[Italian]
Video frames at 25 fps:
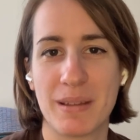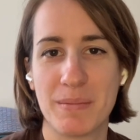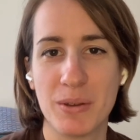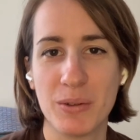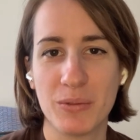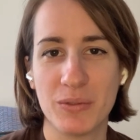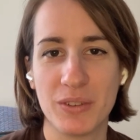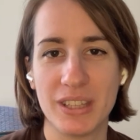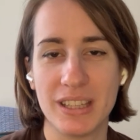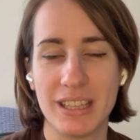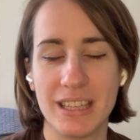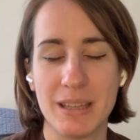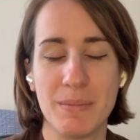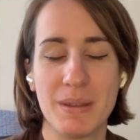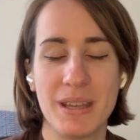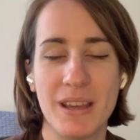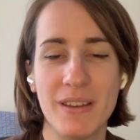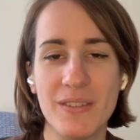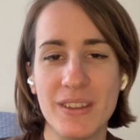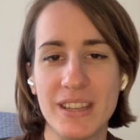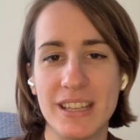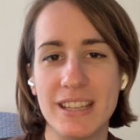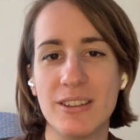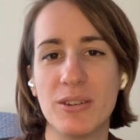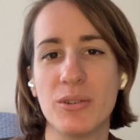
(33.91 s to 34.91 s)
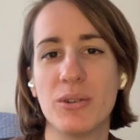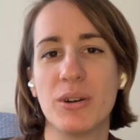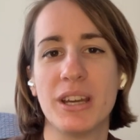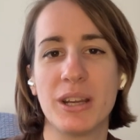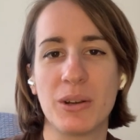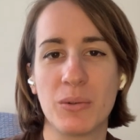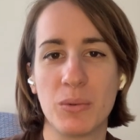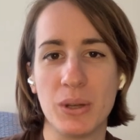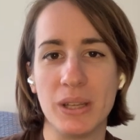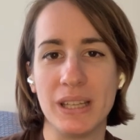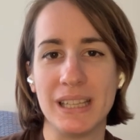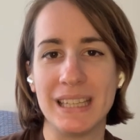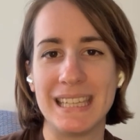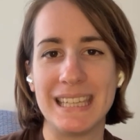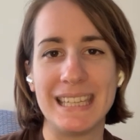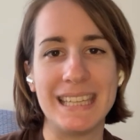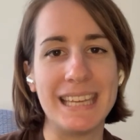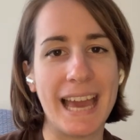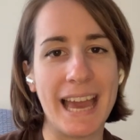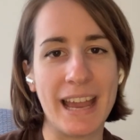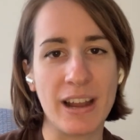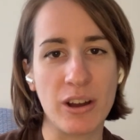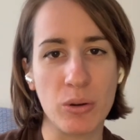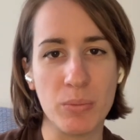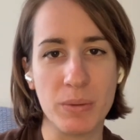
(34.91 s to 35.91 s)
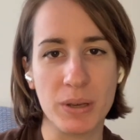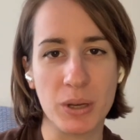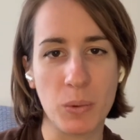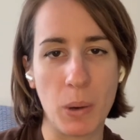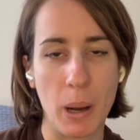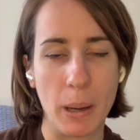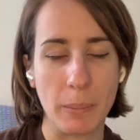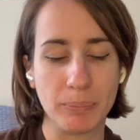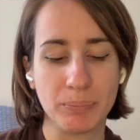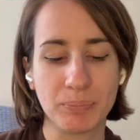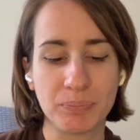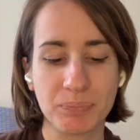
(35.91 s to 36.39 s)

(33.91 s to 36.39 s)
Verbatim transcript: mio i miei video e quindi eccomi qua.